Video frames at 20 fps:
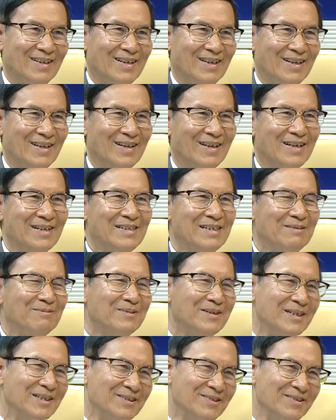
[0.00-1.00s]
à, cái châm
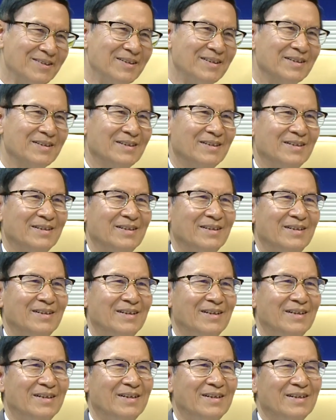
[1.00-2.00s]
rơi xuống nước. Ừ.
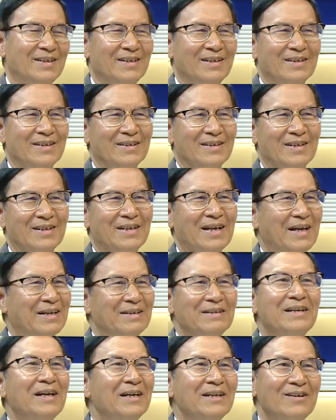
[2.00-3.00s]
Cái cảnh
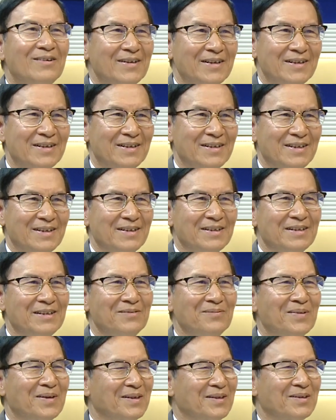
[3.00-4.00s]
rất thế thôi.
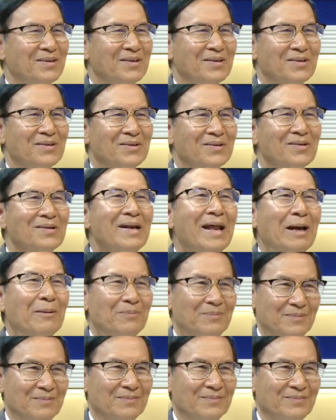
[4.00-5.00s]
Nhưng mà nó đẹp.
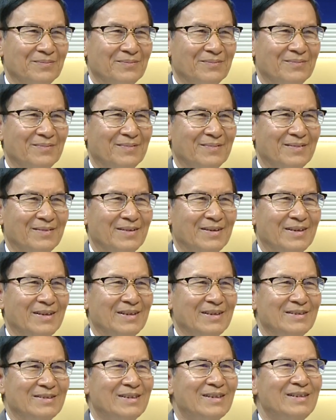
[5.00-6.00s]

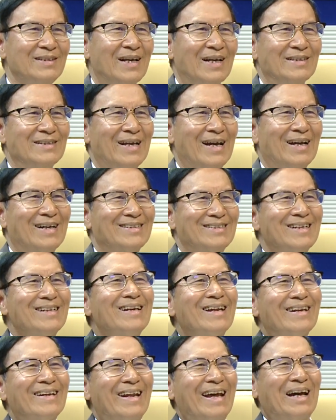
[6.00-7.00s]
Rất nhẹ nhàng, rất
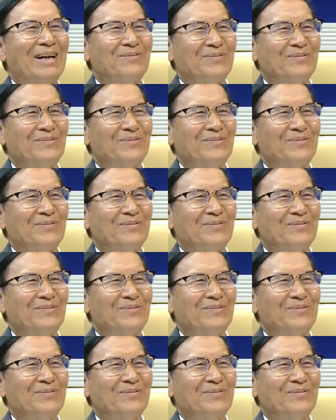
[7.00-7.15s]
là dạ. đẹp.